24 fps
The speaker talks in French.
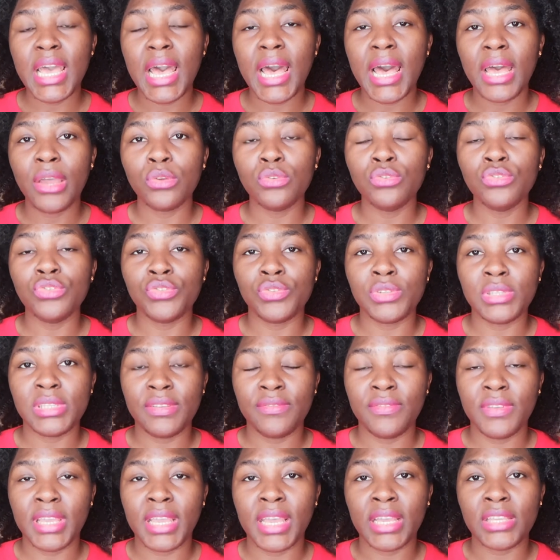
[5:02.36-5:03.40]
a une
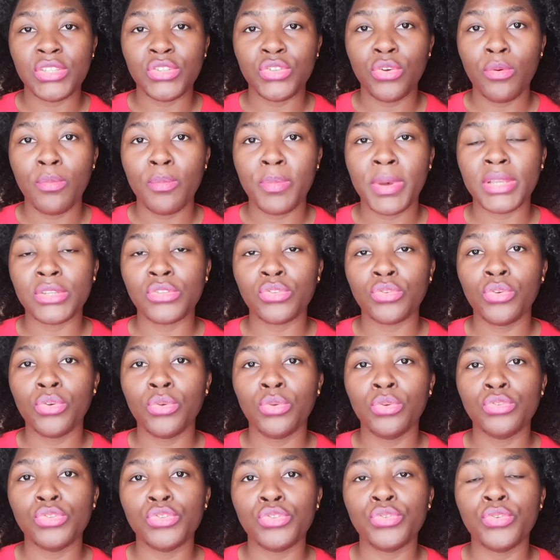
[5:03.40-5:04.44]
justification parce que
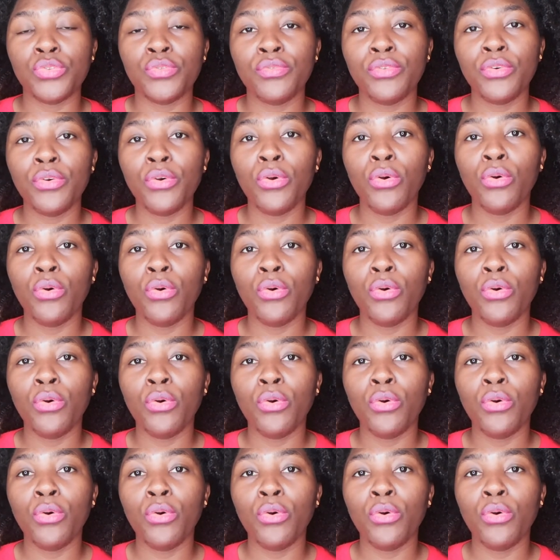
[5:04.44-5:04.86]
le cheveu